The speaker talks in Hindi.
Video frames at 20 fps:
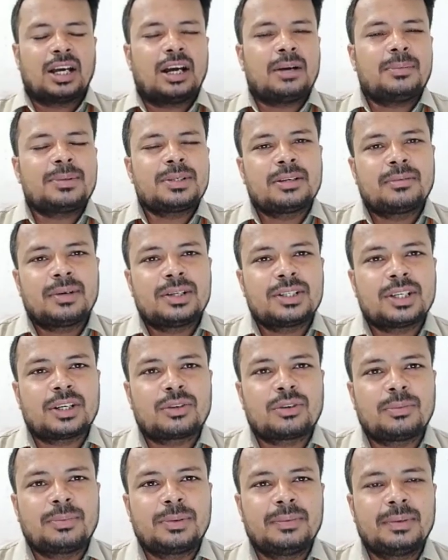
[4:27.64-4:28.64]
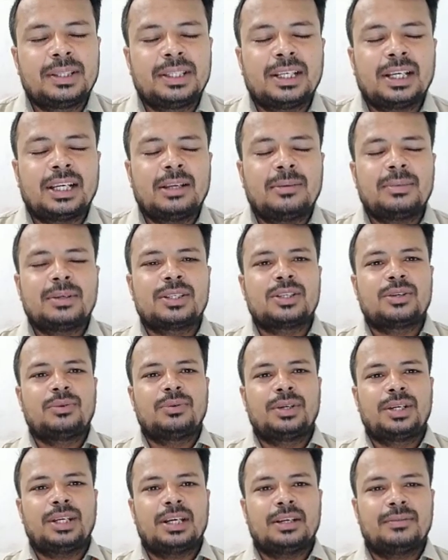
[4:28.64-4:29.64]
आप इस नवाचार को अपने विद्यालय में जरूर
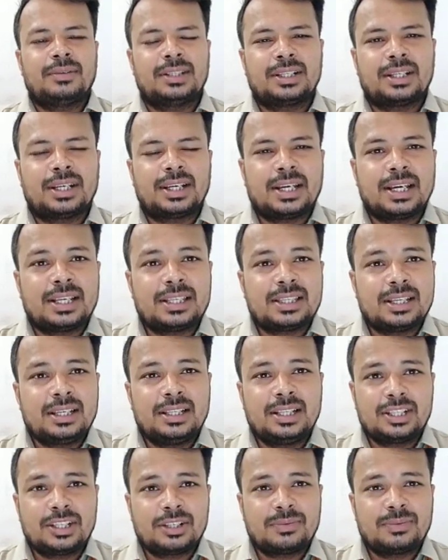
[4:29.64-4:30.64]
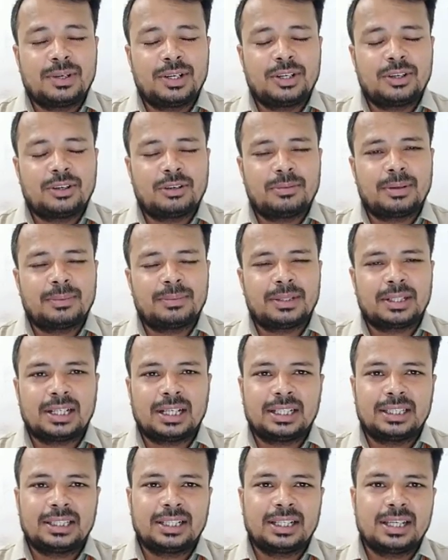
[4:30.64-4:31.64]
क्रियान्वित करें ऐसे ही दिलचस्प वीडियो हम आप तक
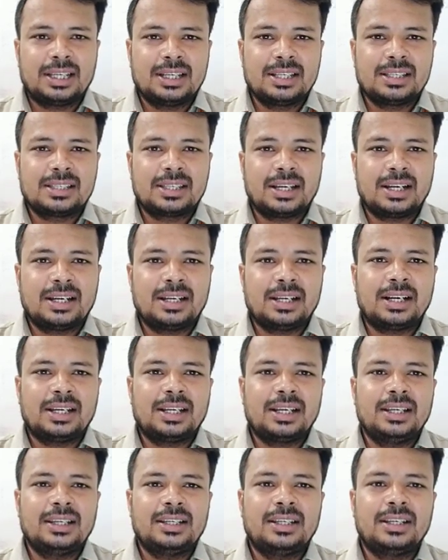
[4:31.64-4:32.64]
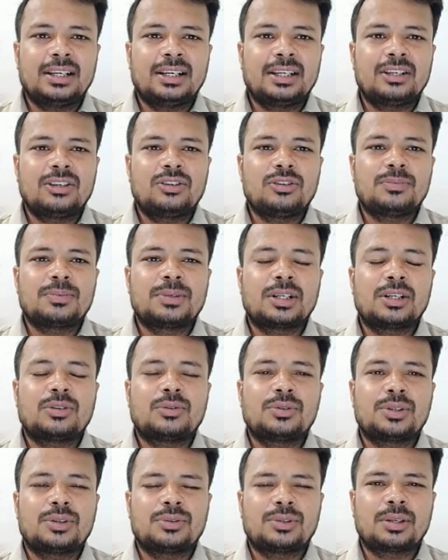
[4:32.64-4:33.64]
लाते रहेंगे जेड आई आई आई के यूट्यूब चैनल को
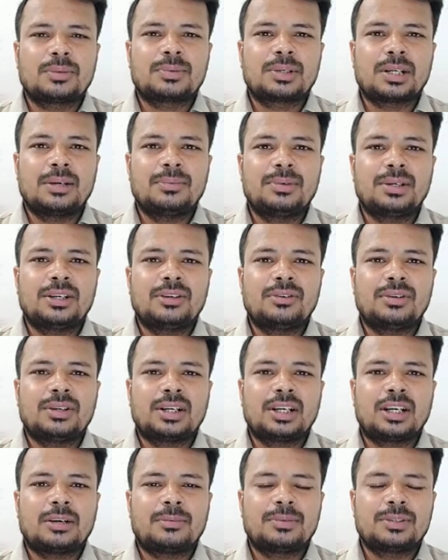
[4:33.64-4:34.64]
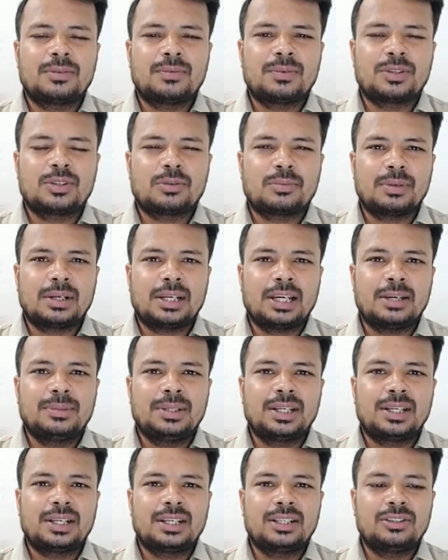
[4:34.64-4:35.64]
जरूर सब्सक्राइब करें और अगर आप मुझे फेसबुक पर लाइव
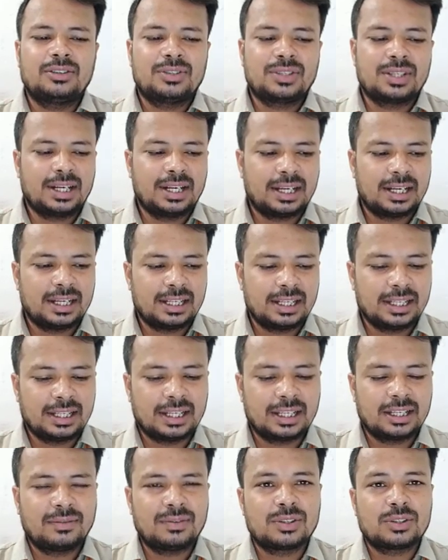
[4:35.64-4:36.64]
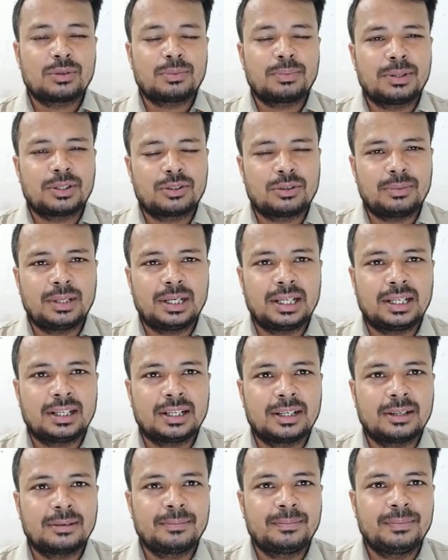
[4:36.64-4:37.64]
देख रहे हैं तो जेड आई आई आई के फेसबुक पेज को भी लाइक
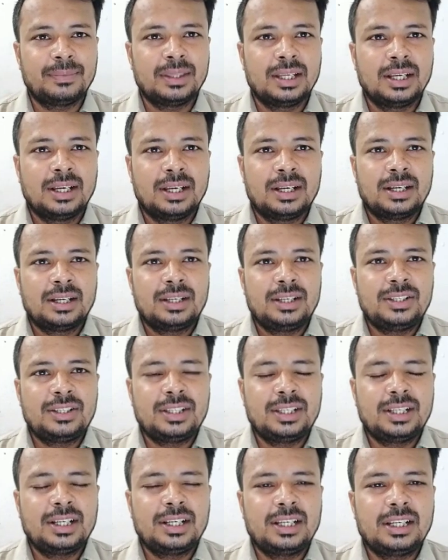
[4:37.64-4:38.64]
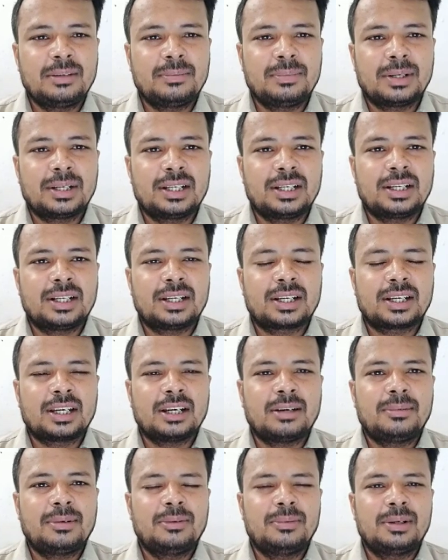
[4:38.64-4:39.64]
करें नीचे दी गई लिंक पर क्लिक करके
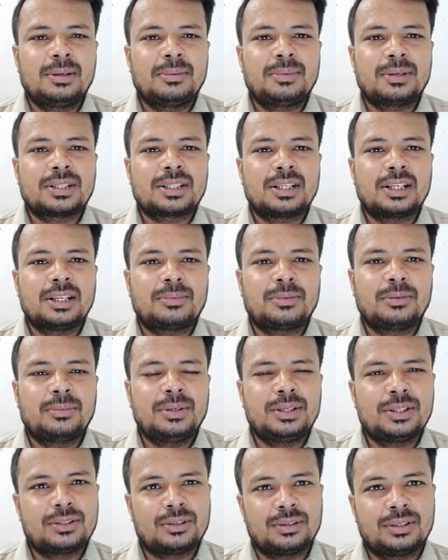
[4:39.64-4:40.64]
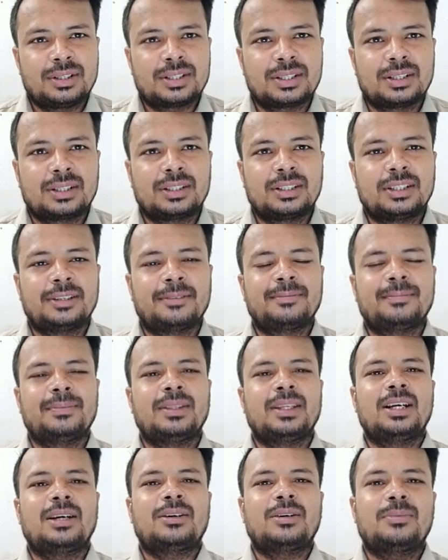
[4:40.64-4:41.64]
आप वीडियो पार्सल ऐप को भी इंस्टॉल कर सकते
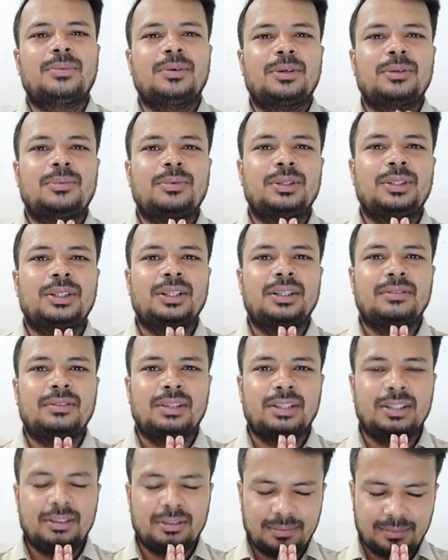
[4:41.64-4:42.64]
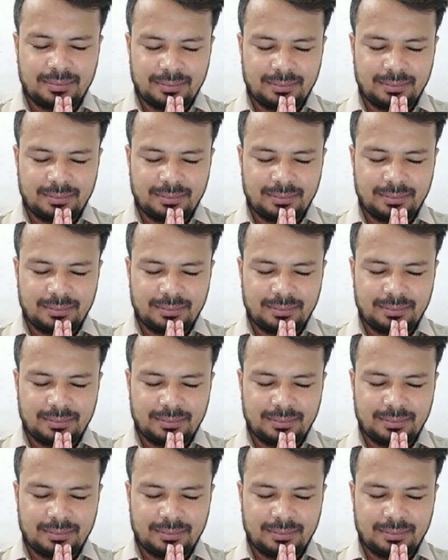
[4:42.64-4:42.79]
हैं आपका बहुत बहुत धन्यवाद